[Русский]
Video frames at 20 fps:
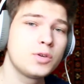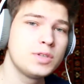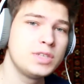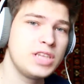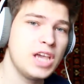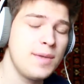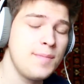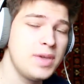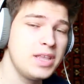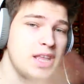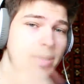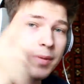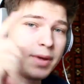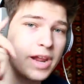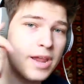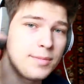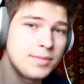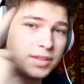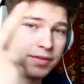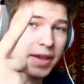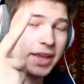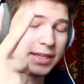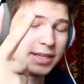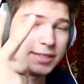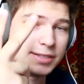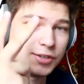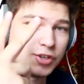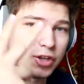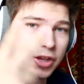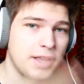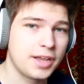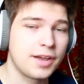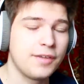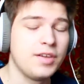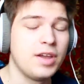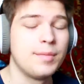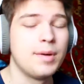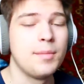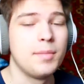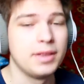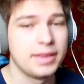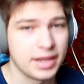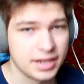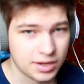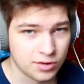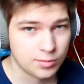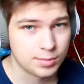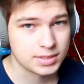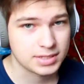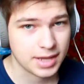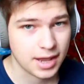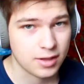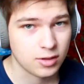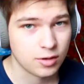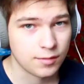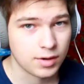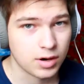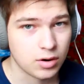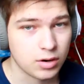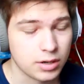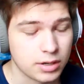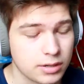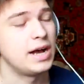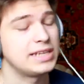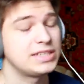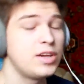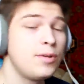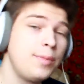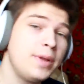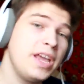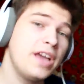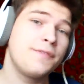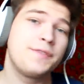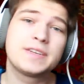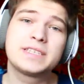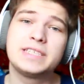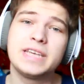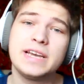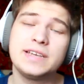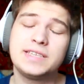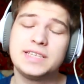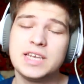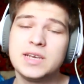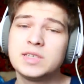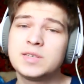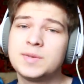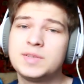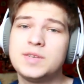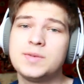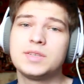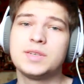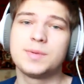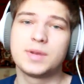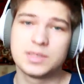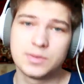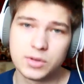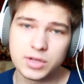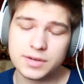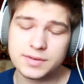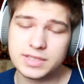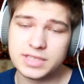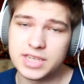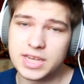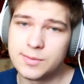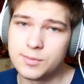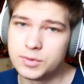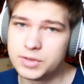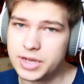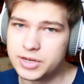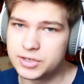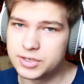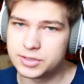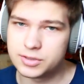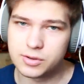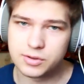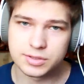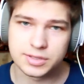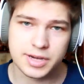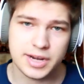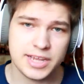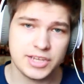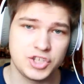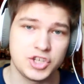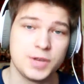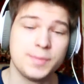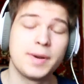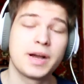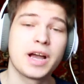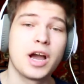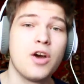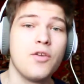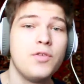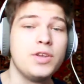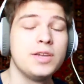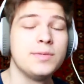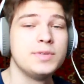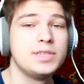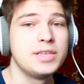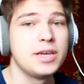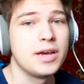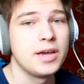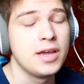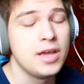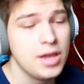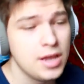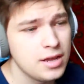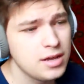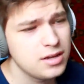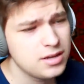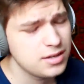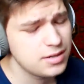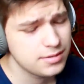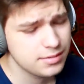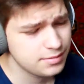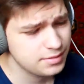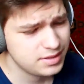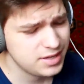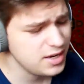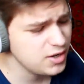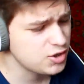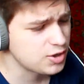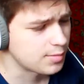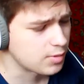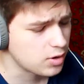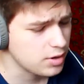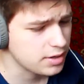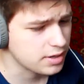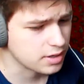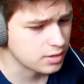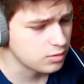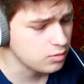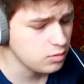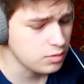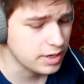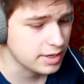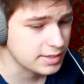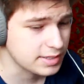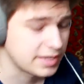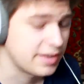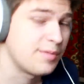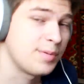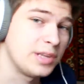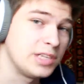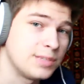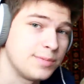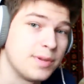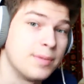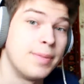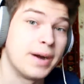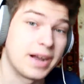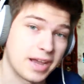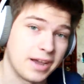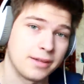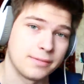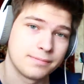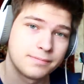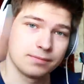друзьями, набираем 2000 лайков, я моментально выпускаю новый ролик. А с вами был я, Фикса. Всем спасибо за просмотр, всем удачи, скорой встречи и пока. Увидимся э, в следующем ролике. Ну, как всегда, в принципе. Пока.